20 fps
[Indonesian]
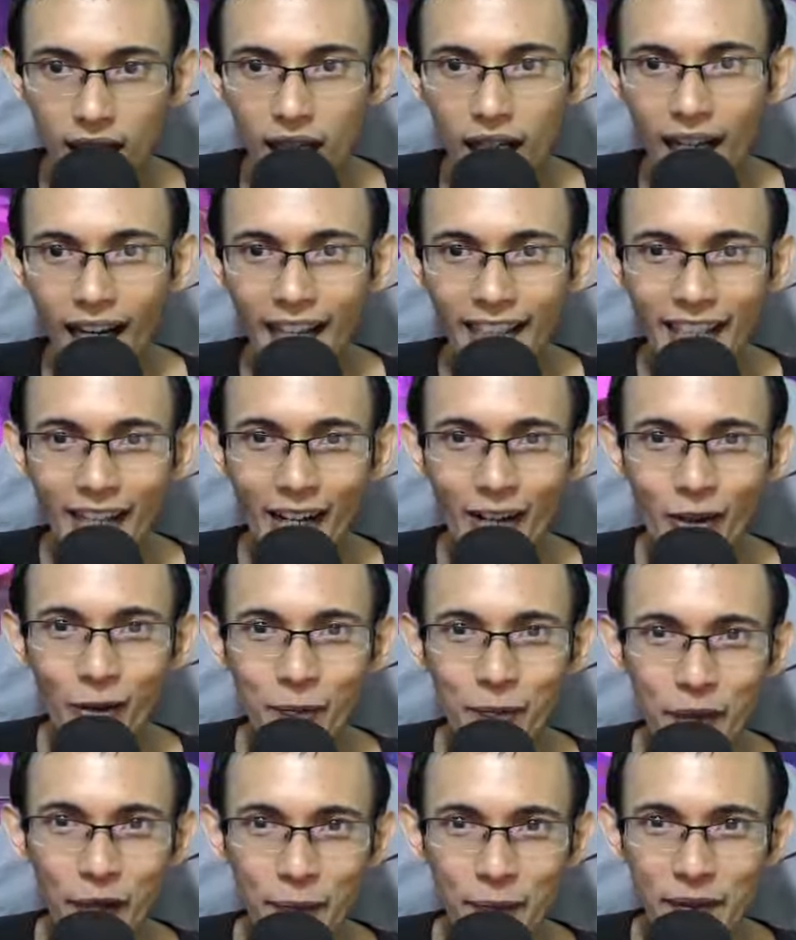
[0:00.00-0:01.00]
kayak
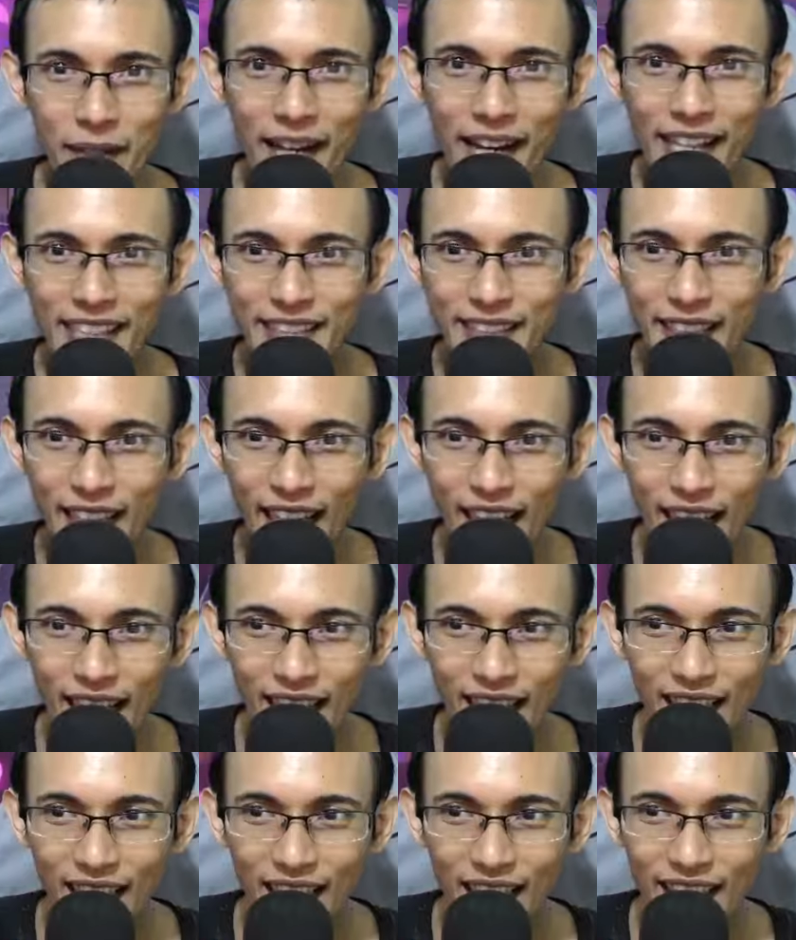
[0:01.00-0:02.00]
OPFP aja
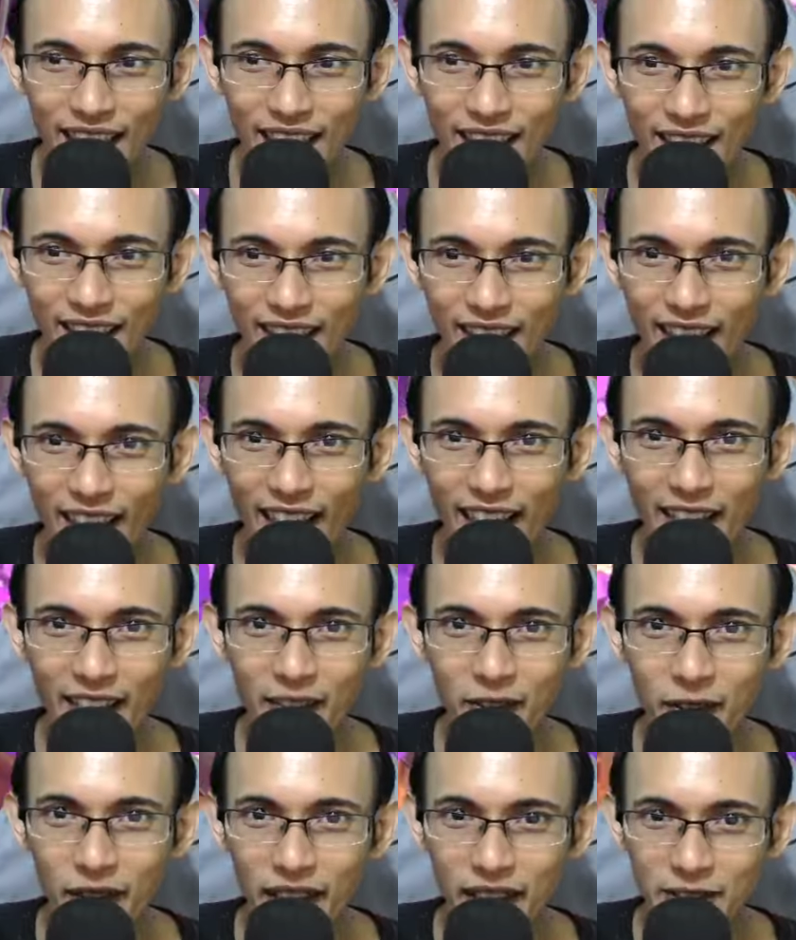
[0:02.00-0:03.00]
oke okay,
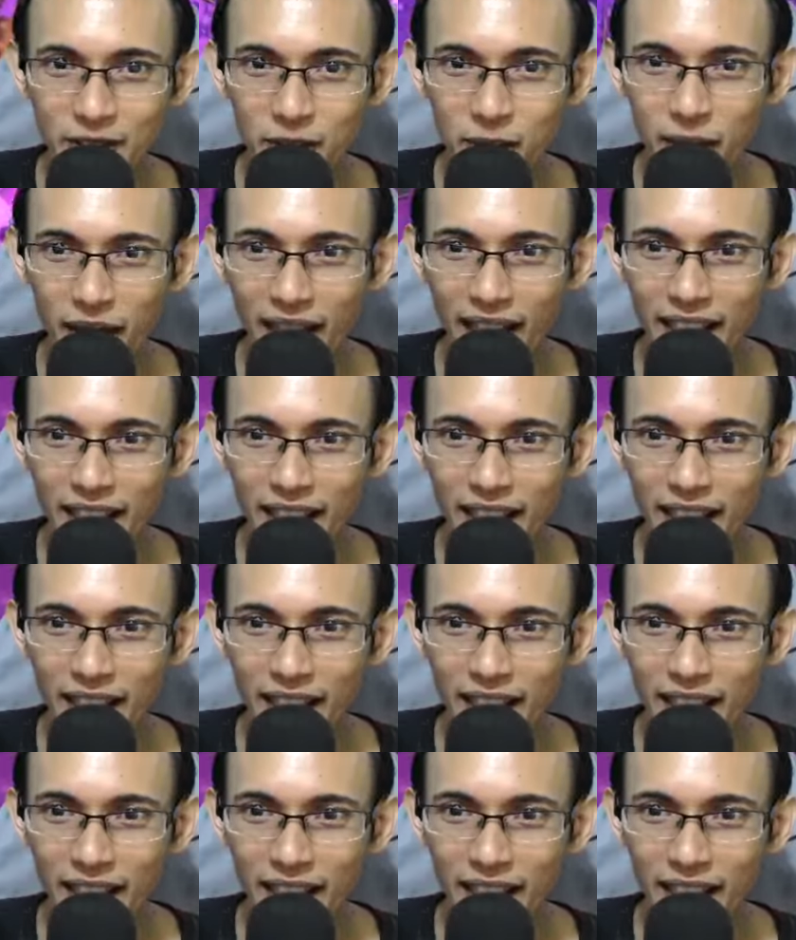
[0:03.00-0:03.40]
gua coba